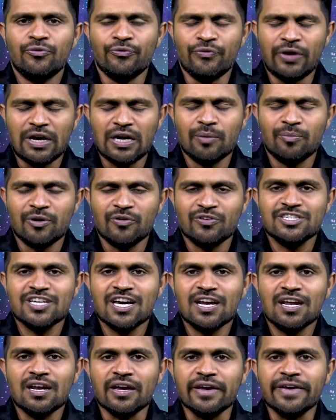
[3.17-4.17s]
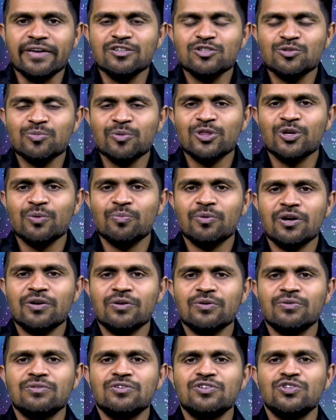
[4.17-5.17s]
వెల్కమ్ టు అవర్ ఛానల్ ఐరుస్మాన్తో
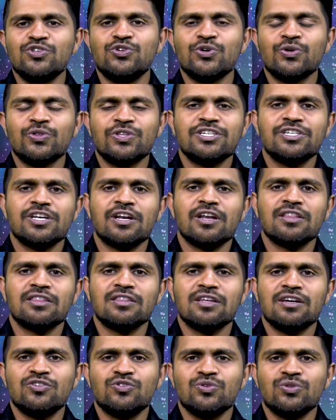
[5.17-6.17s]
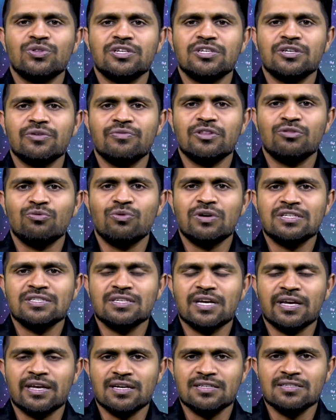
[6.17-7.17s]
పాటు జ్యోతిష రత్న జ్యోతిష విద్వాన్
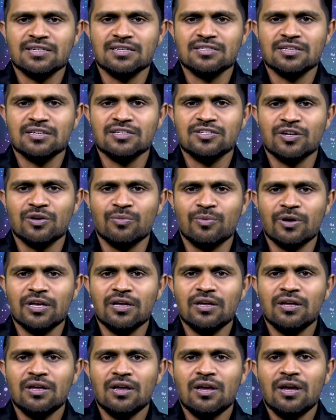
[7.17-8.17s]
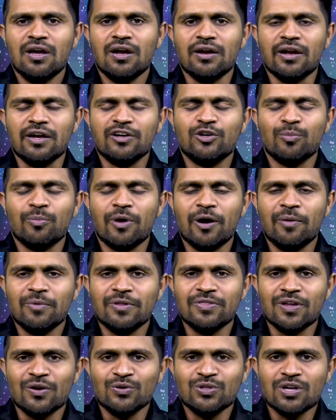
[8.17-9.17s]
సంఖ్యాశాస్త్ర శిరోమణి డాక్టర్
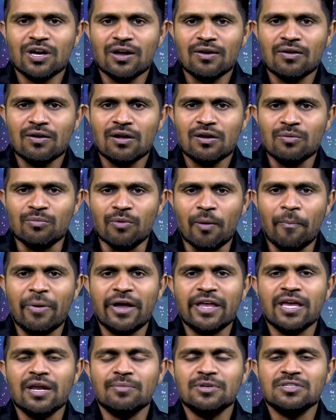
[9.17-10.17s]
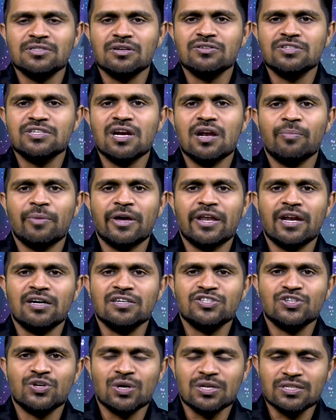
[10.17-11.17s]
మహమ్మద్ దావుద్ గారు ఉన్నారు ముప్పై ఎనిమిది సంవత్సరాల పైన
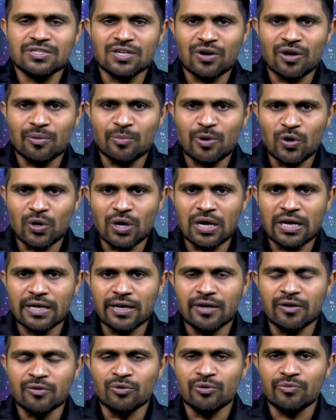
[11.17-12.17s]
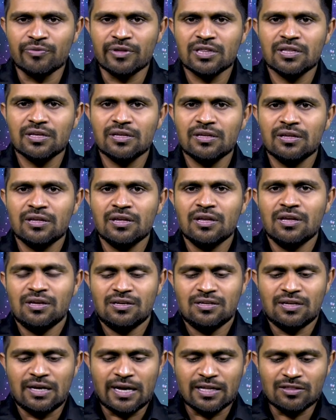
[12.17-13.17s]
ఆస్ట్రాలజీలో అనుభవం కలిగినటువంటి వ్యక్తి
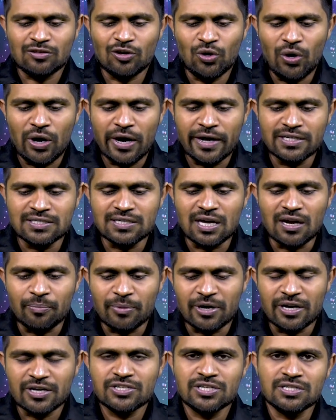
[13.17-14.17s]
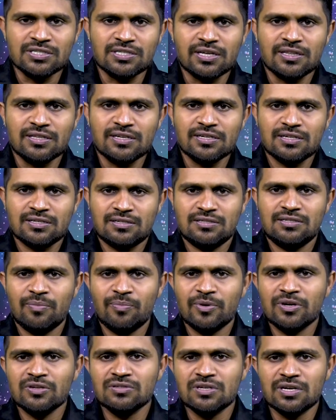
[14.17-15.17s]
గతంలో ఆయన చాలా ప్రొడిక్షన్స్ అయితే
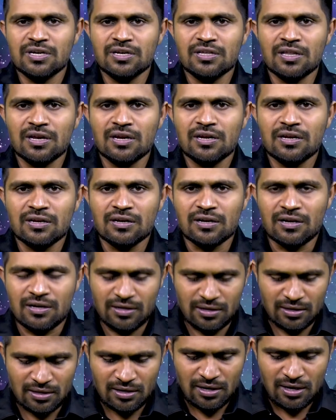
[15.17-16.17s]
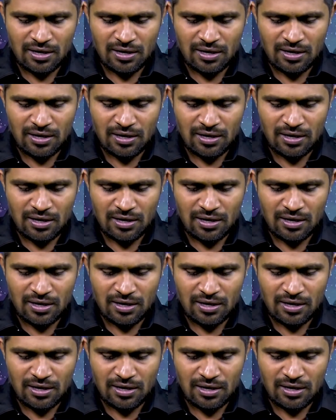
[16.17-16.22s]
చెప్పడం జరిగిందండి అంటే